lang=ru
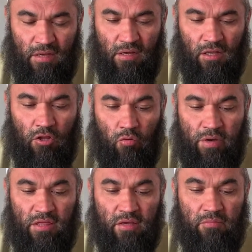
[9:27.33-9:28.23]
Аллахума
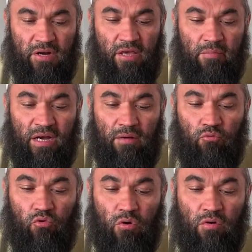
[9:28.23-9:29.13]
инна Ибрагима
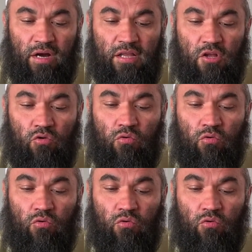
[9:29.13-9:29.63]
абдука ва халилюк.